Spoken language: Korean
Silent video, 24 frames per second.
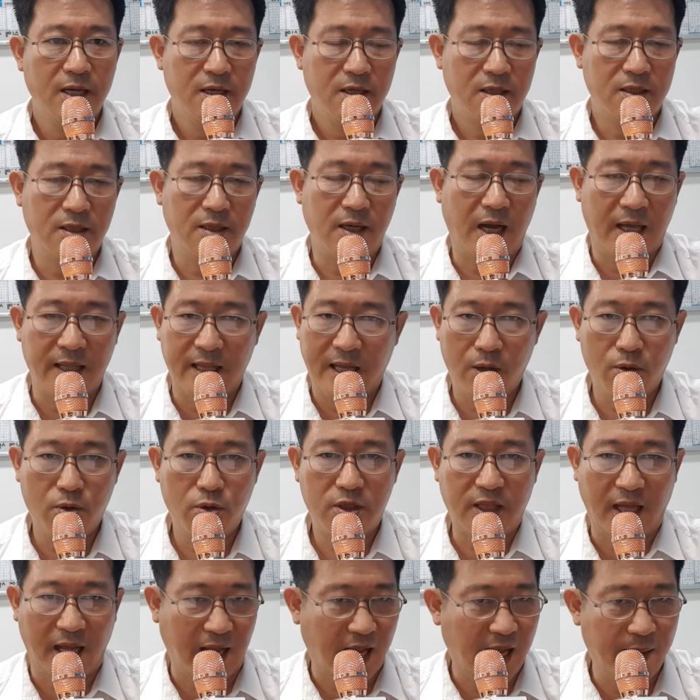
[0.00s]
그 안
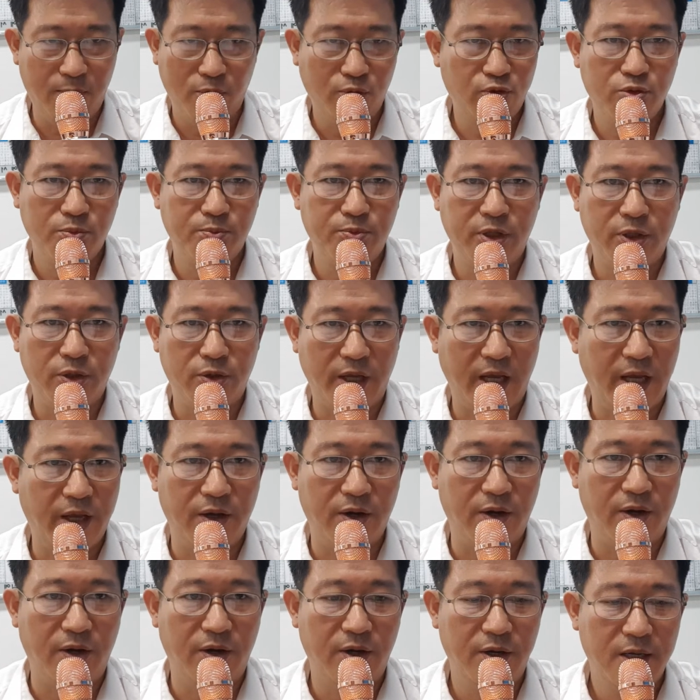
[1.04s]
하고 다 모든 분위로
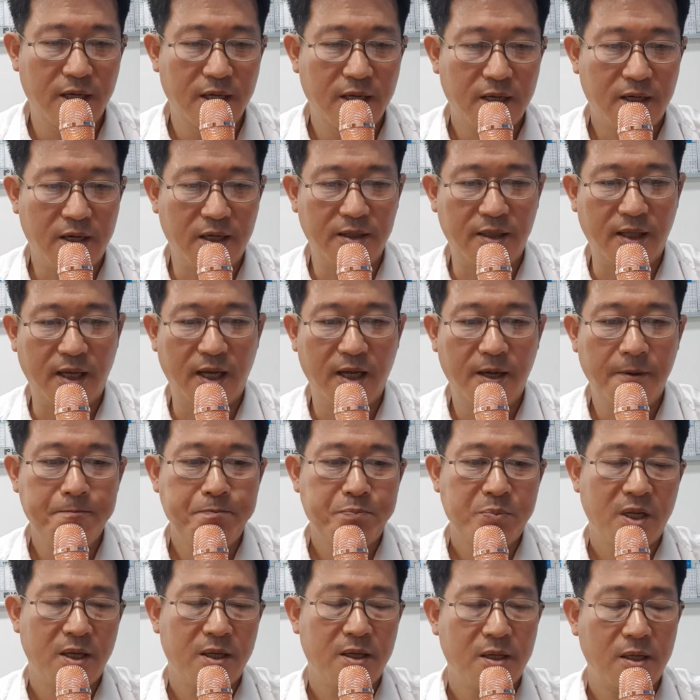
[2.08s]
해요.
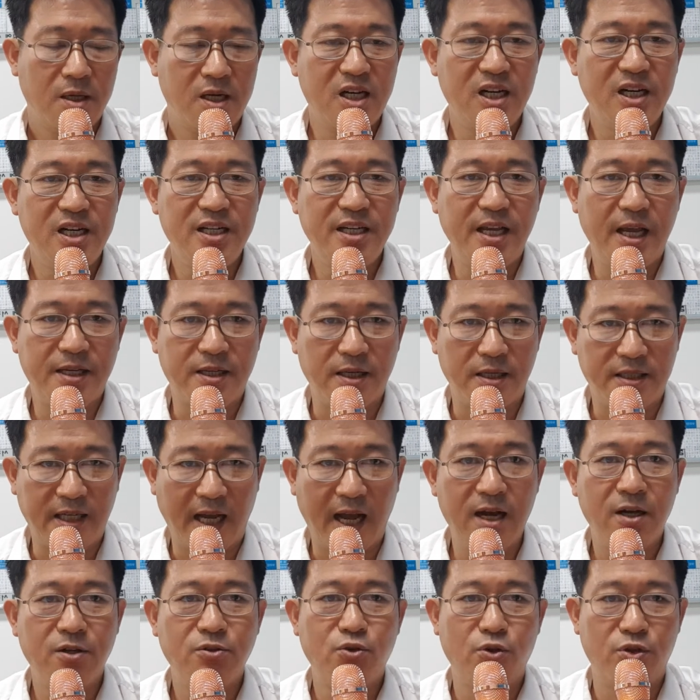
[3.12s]
그런데 크리에이션
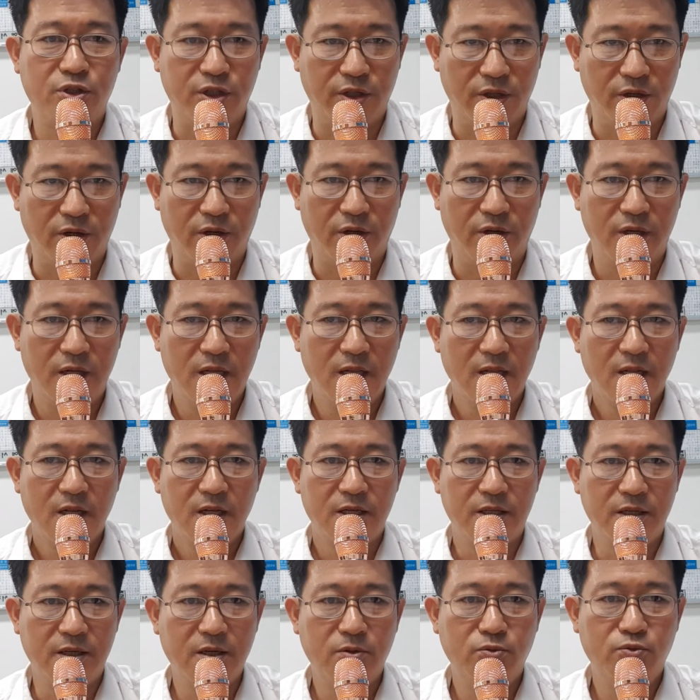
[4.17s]
창조지요.
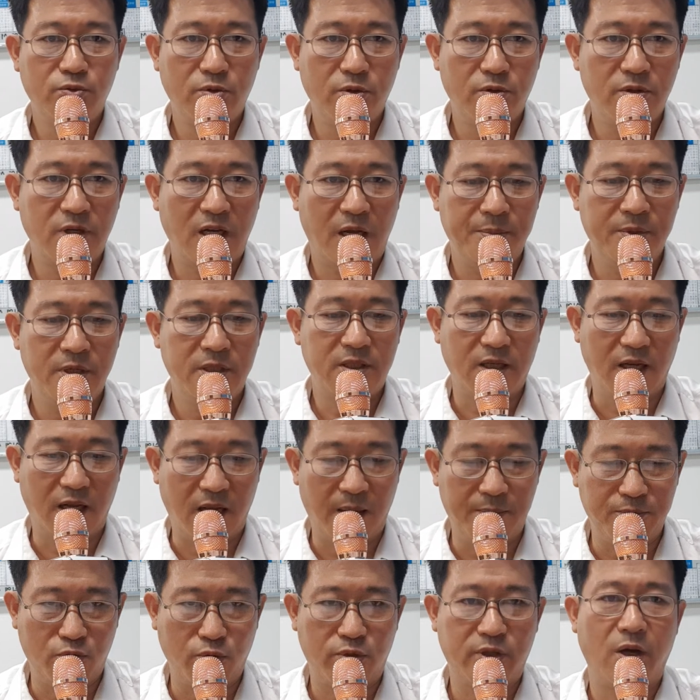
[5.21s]
이런 운동을 하면
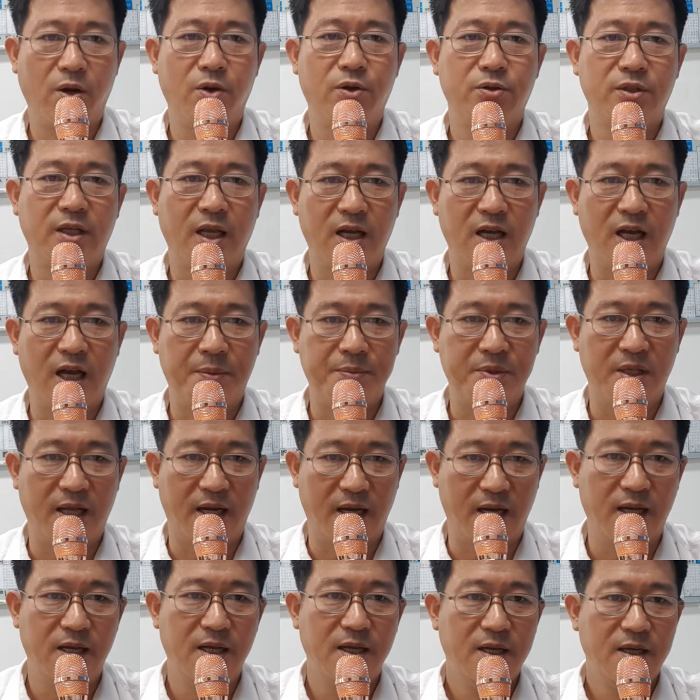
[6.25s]
참 좋다고
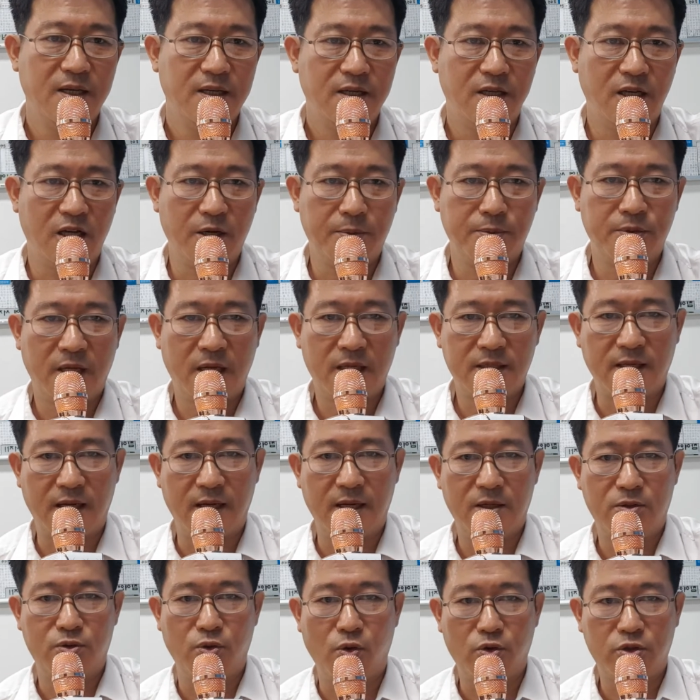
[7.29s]
생각합니다. 여러분
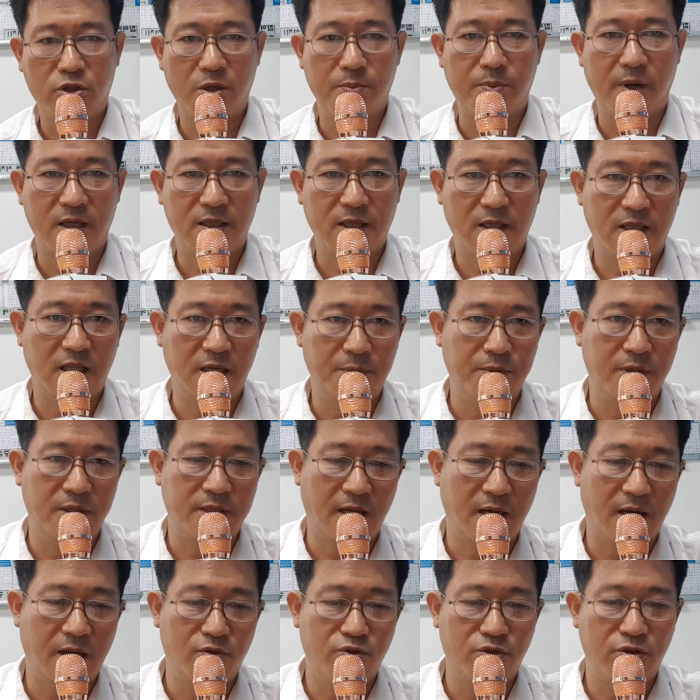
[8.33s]
항상 조국성 박사TV
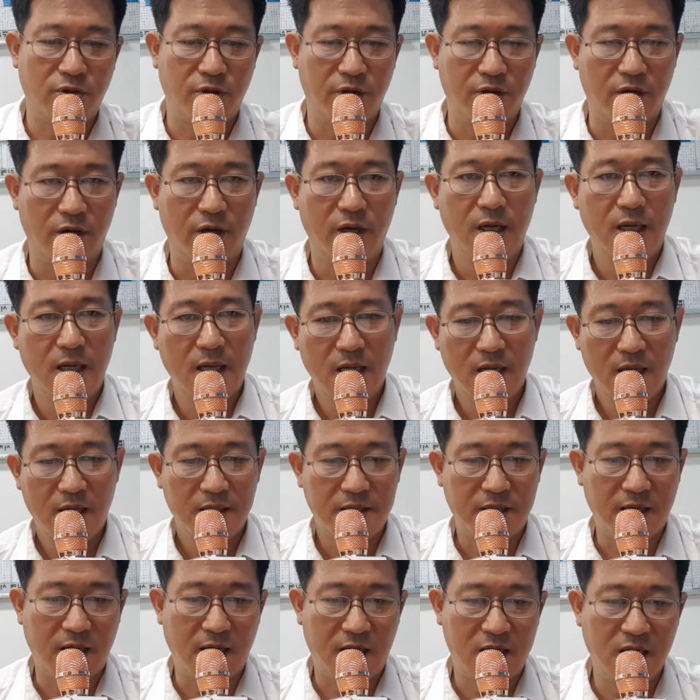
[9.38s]
사랑해주시고요.
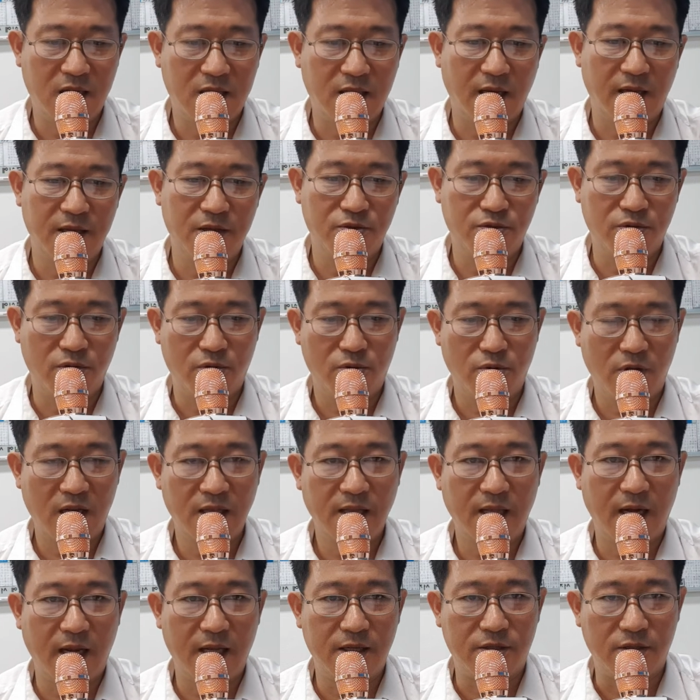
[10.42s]
제가 기타 연주를
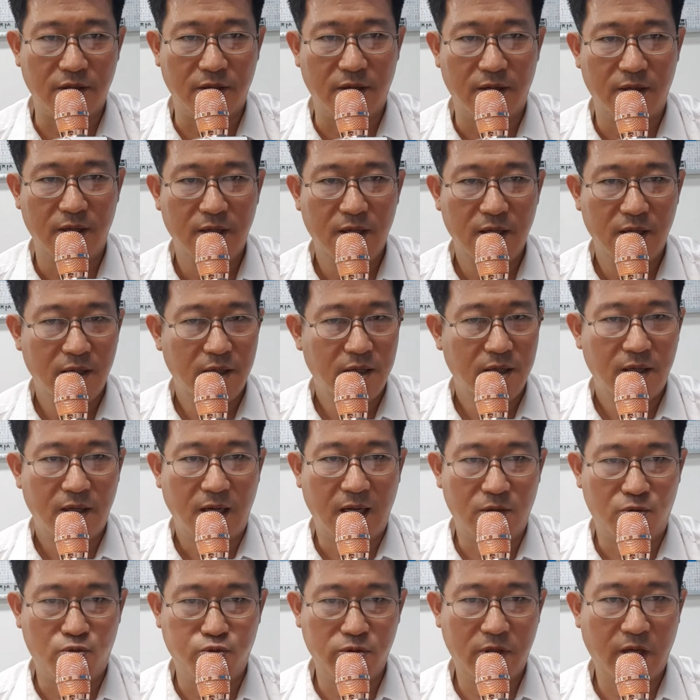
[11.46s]
꼭한다달 했죠.
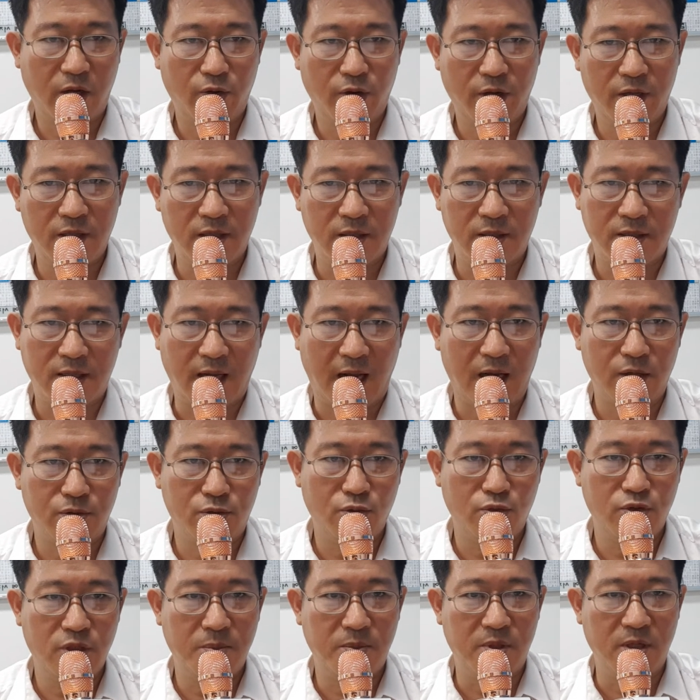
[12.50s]
한 두 달 후에는
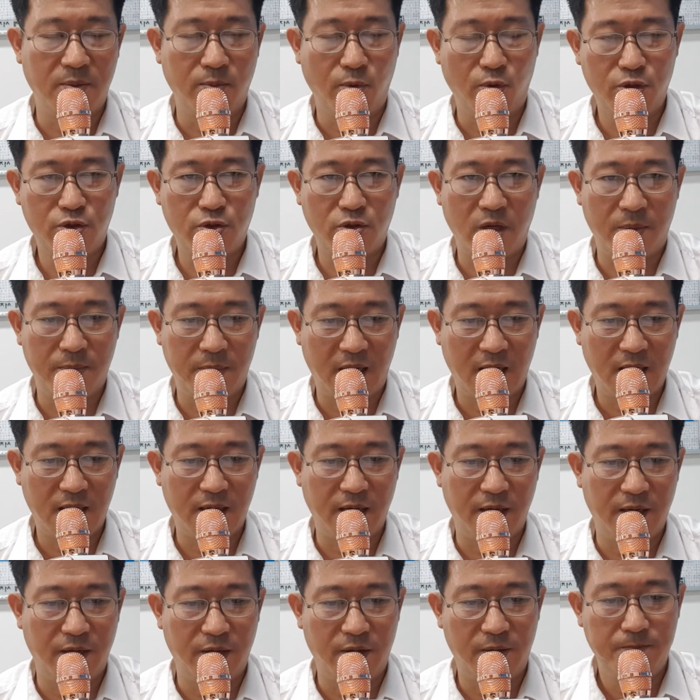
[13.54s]
가수님들 모시고 한번 할
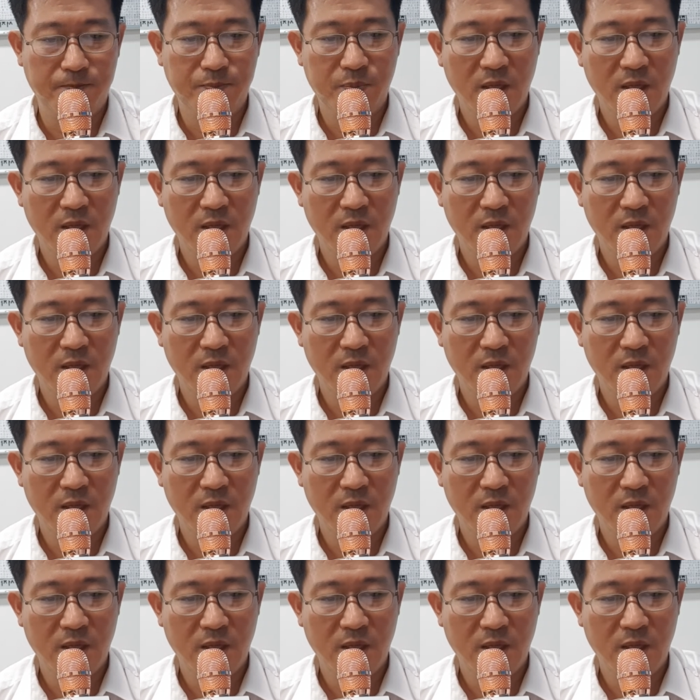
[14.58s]
거예요.